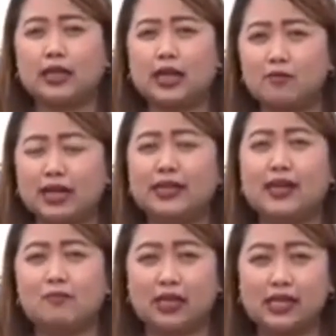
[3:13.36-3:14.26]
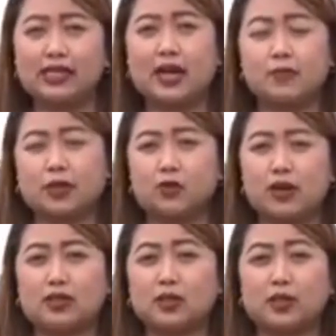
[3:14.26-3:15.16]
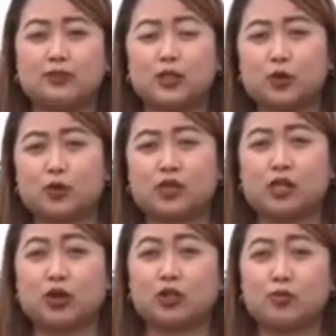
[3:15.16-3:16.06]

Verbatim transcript: At ang magandang balita, pati yung mga service road dito at